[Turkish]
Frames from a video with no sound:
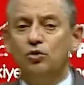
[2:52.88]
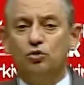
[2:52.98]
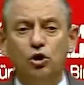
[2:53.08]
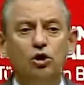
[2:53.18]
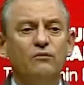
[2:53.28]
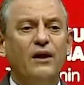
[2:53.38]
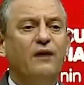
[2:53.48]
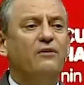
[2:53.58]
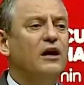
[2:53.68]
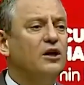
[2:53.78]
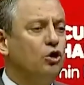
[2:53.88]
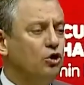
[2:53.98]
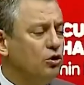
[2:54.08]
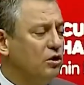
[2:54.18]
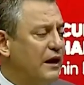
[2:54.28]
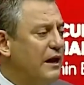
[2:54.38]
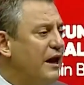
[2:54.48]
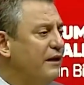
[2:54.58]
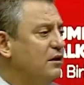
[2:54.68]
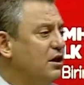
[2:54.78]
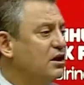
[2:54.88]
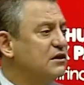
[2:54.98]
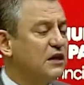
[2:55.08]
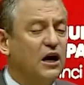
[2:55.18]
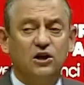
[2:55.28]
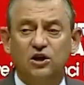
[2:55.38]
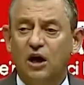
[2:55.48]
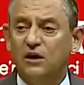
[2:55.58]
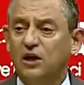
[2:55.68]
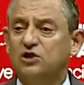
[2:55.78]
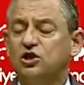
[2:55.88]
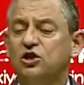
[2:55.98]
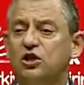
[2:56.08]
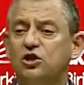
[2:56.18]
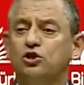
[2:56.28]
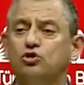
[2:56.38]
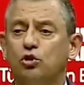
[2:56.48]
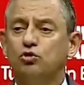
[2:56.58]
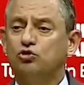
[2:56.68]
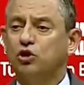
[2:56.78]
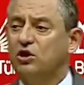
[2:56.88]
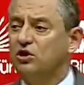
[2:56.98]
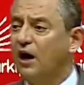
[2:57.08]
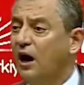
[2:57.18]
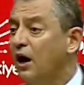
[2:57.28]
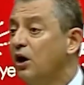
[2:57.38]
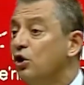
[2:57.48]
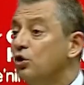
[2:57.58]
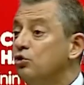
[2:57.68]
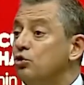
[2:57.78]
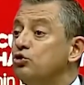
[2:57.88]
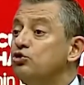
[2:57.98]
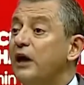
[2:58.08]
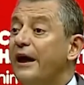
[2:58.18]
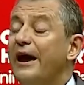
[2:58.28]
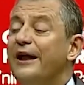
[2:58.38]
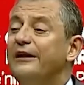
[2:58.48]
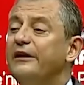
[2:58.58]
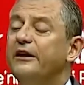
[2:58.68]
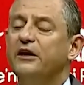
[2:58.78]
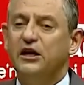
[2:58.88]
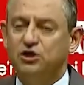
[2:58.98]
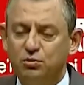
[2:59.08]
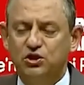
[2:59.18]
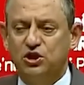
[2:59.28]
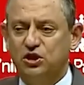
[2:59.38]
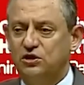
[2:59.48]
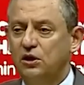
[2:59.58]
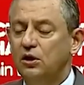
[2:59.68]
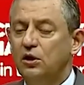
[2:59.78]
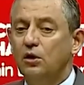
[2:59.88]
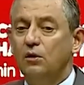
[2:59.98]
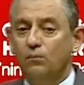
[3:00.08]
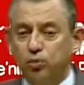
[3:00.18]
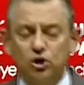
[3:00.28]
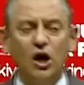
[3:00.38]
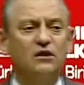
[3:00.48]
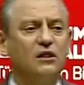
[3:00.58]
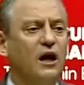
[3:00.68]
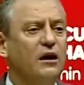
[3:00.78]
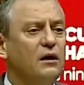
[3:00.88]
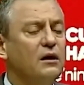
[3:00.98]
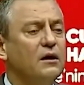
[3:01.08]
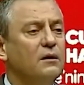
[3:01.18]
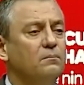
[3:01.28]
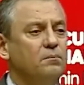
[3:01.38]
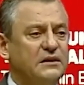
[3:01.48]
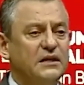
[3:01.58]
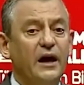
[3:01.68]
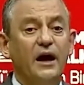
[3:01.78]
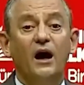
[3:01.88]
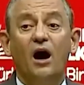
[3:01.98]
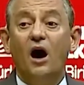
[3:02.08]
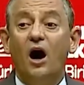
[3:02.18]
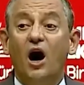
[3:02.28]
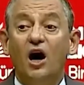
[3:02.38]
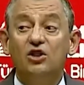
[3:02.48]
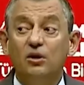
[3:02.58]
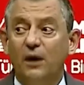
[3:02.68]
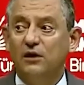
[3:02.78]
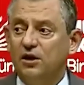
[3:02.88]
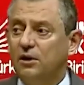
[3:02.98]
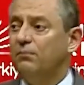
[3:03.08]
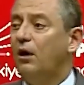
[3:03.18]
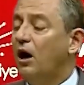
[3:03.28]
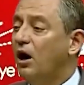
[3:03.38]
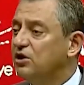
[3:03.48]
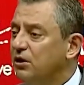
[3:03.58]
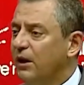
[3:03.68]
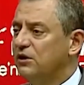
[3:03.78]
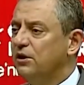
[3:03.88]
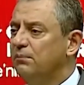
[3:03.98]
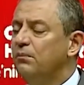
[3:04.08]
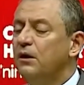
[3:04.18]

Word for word: Dün ve evveli gün gelen iki saygın anket şirketinin sonuçlarında yüzde ellileri geçmiştir. Bu şartlar bize adım adım adım adım